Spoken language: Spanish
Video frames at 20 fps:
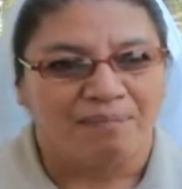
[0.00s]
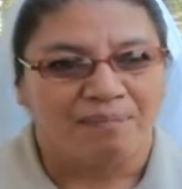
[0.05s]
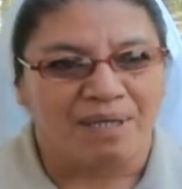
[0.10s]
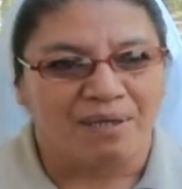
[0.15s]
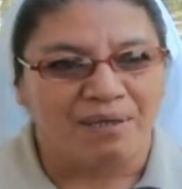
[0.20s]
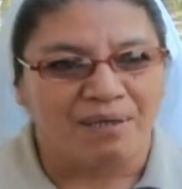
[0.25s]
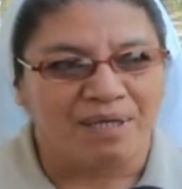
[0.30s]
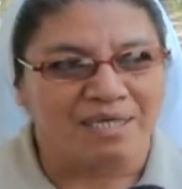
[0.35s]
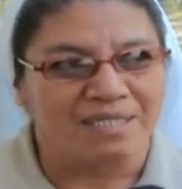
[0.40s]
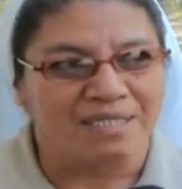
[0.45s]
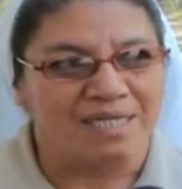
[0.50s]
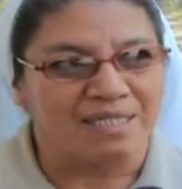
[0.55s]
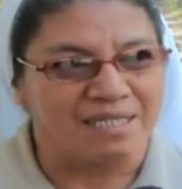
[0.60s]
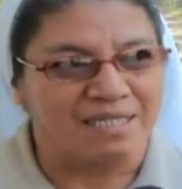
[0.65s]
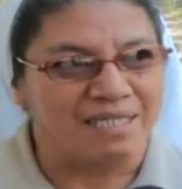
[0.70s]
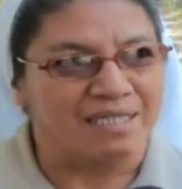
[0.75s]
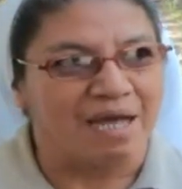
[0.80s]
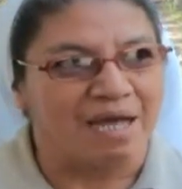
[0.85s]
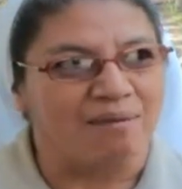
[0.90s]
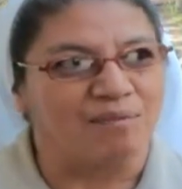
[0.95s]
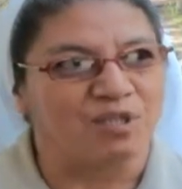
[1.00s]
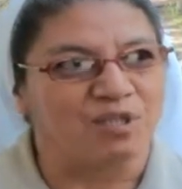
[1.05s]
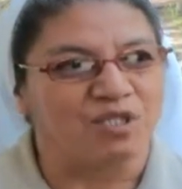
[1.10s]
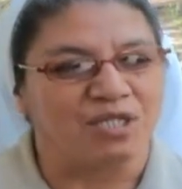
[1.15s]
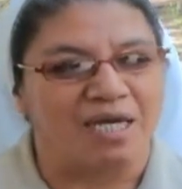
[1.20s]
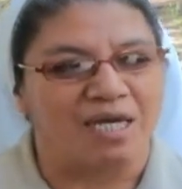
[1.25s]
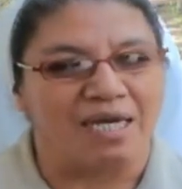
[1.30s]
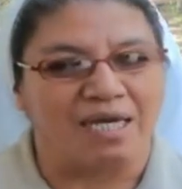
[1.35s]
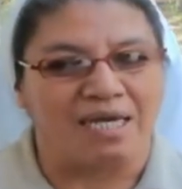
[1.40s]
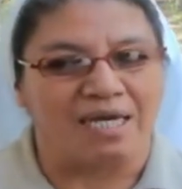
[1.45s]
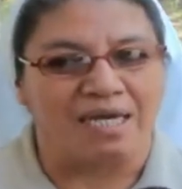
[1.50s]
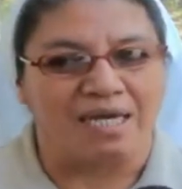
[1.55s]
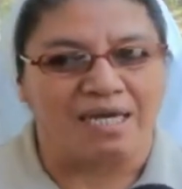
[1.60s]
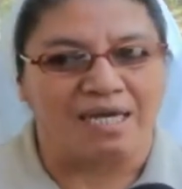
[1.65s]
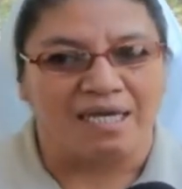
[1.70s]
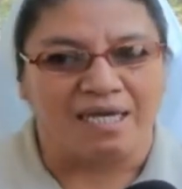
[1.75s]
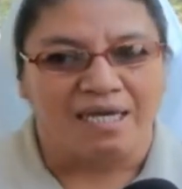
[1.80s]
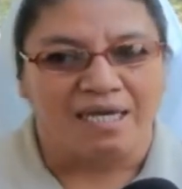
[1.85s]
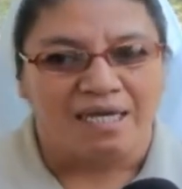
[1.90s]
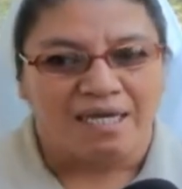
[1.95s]
pero necesitamos
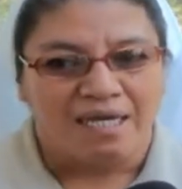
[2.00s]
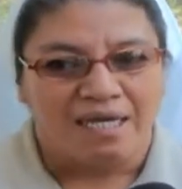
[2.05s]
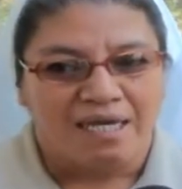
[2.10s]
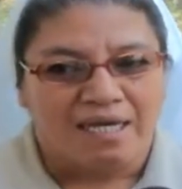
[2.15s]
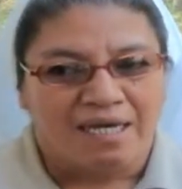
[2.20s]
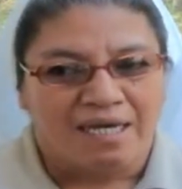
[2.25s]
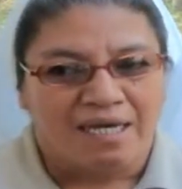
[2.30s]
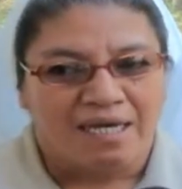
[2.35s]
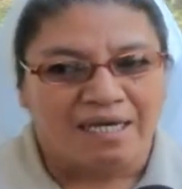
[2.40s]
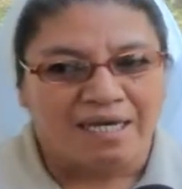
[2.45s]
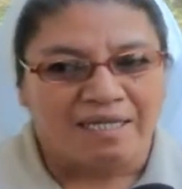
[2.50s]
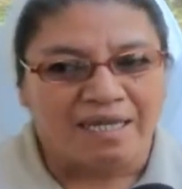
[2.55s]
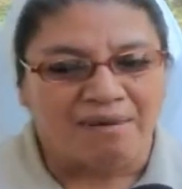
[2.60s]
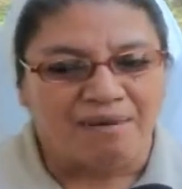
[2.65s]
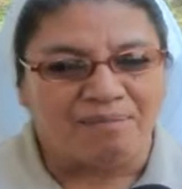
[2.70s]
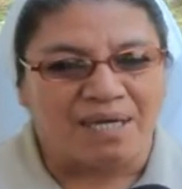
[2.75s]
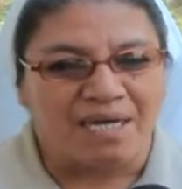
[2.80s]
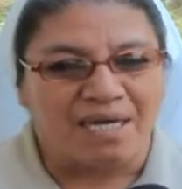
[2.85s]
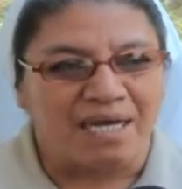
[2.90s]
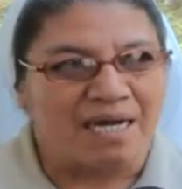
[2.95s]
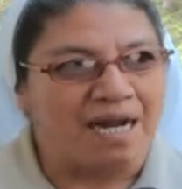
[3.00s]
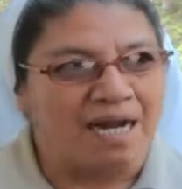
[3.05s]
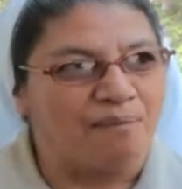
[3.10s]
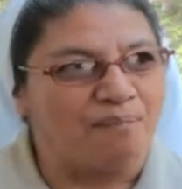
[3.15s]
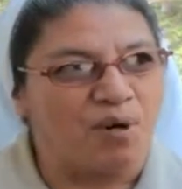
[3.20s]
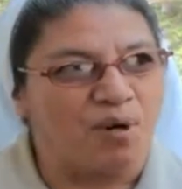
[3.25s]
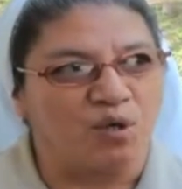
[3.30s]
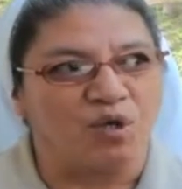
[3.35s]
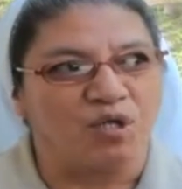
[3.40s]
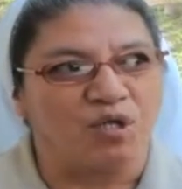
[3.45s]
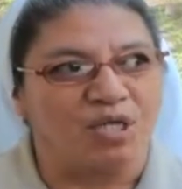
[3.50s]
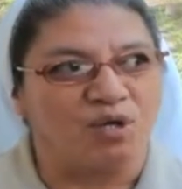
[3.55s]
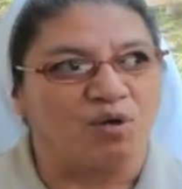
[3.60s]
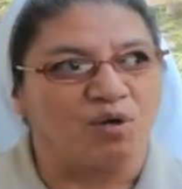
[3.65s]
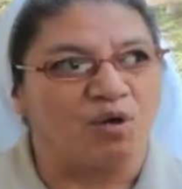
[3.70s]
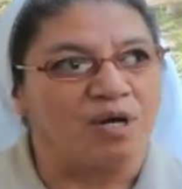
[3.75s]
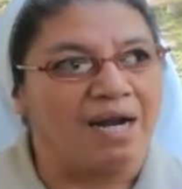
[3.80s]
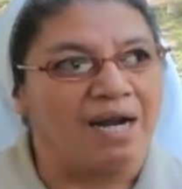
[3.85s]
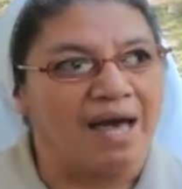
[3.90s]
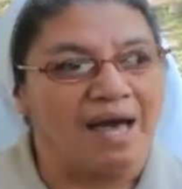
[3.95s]
que que también el apoyo de
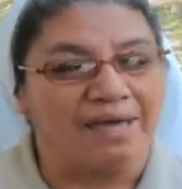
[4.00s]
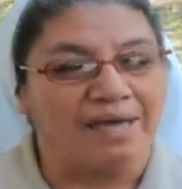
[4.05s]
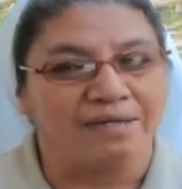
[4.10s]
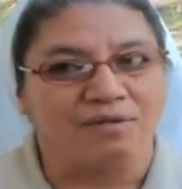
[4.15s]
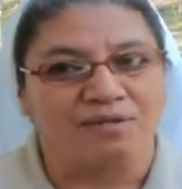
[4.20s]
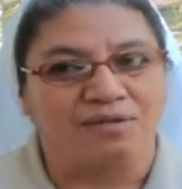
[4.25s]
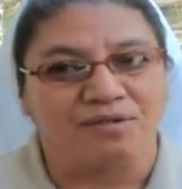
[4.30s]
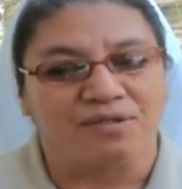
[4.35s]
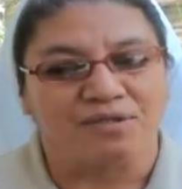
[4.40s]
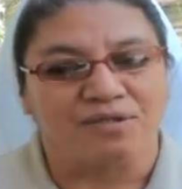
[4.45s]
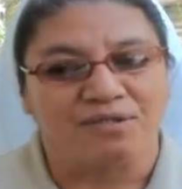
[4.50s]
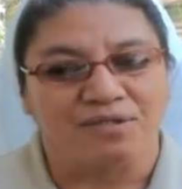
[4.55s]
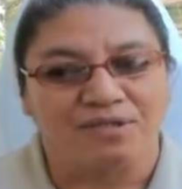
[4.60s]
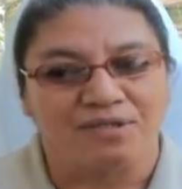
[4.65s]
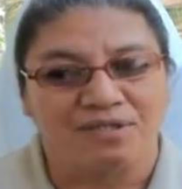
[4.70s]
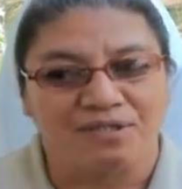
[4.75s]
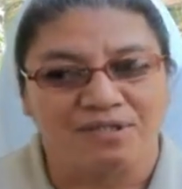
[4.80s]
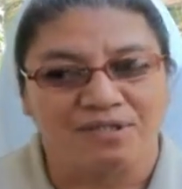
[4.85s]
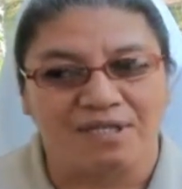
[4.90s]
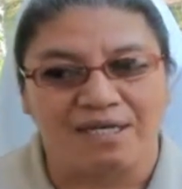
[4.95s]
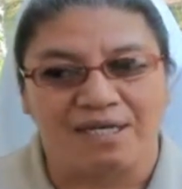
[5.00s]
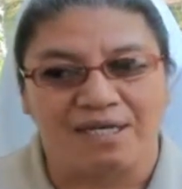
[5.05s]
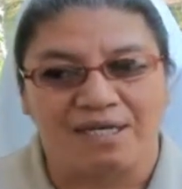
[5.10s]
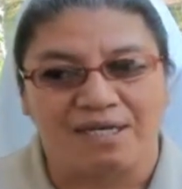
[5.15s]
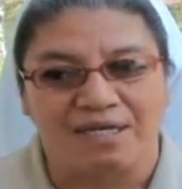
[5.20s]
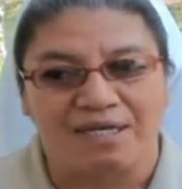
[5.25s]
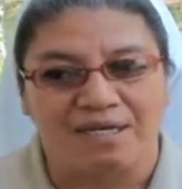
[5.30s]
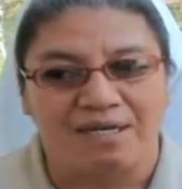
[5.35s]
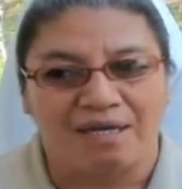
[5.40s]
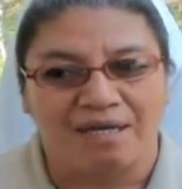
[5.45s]
los laicos, sí,